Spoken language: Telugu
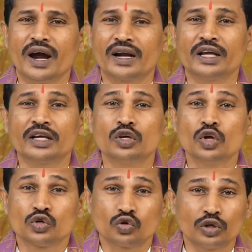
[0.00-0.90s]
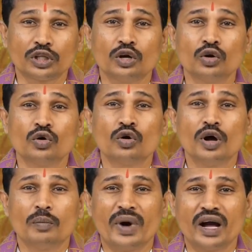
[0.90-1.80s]
అట్లాగే సోదరులు
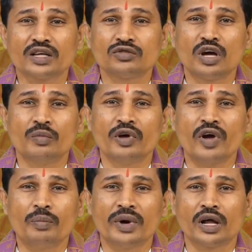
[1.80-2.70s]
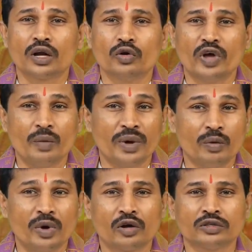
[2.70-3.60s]
భాగస్వామ్య వ్యాపారాలు వ్యాపార
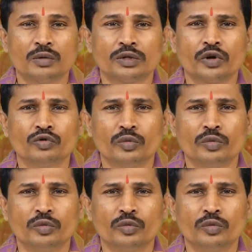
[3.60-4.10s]
భాగస్వామ్యతో